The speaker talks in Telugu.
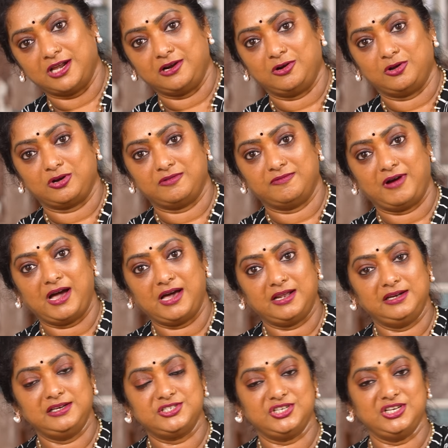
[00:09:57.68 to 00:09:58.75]
దాంట్లోకి
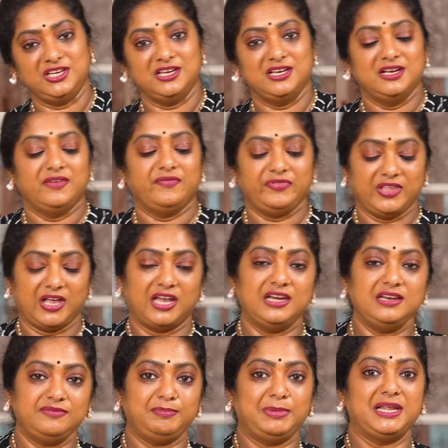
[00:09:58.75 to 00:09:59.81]
వాల్చి
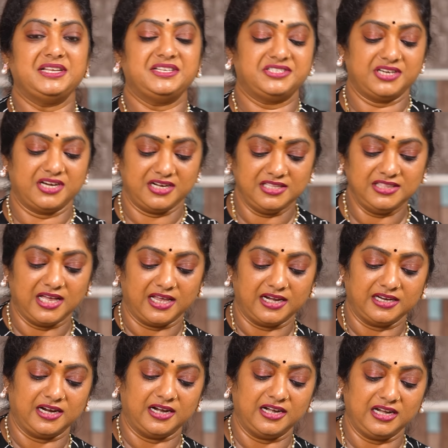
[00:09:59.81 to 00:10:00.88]
దాన్ని ప్లేస్ చేయండి
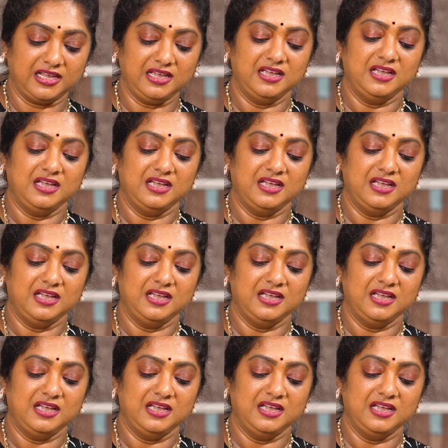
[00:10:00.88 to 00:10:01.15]
దానికంటే